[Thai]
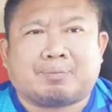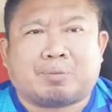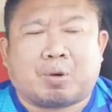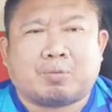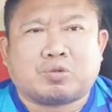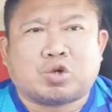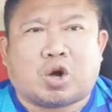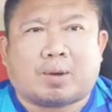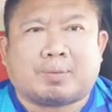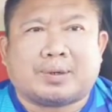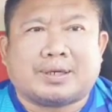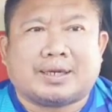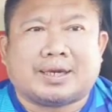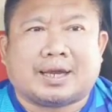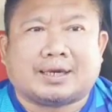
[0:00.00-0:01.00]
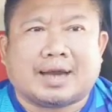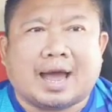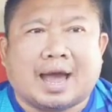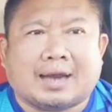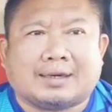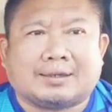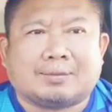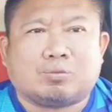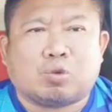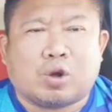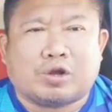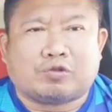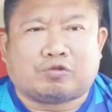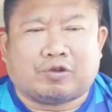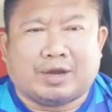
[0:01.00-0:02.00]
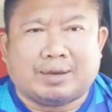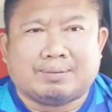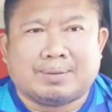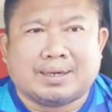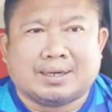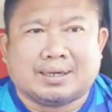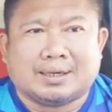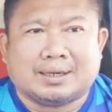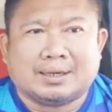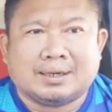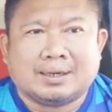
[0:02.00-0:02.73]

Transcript: ผมชอบไปที่ทางด้าน มวยฝีมือ